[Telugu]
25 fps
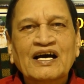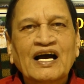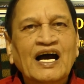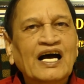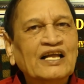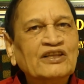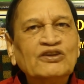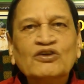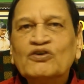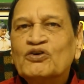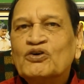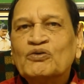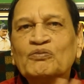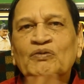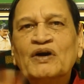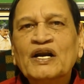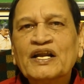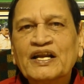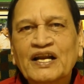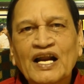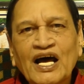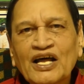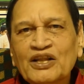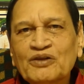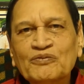అంతవరకు
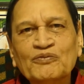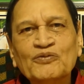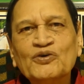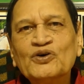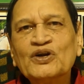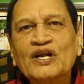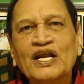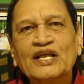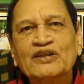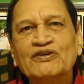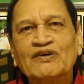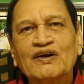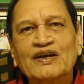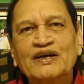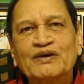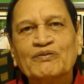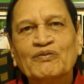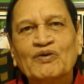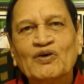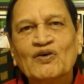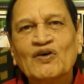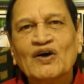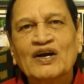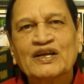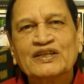మళ్ళీ రాదు మూడు రాదు వాళ్ళకి
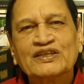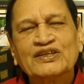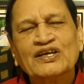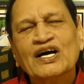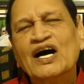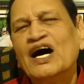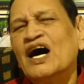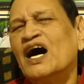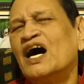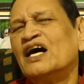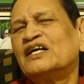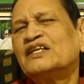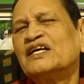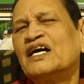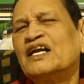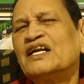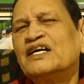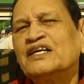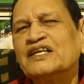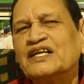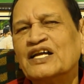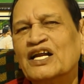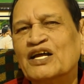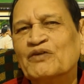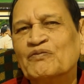మగవాళ్ళకి
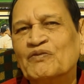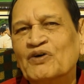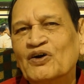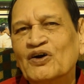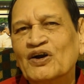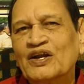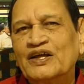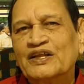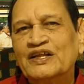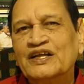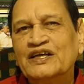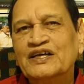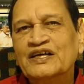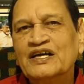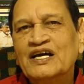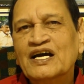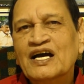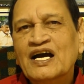సాధారణంగా తిరిగే మగవాళ్ళకి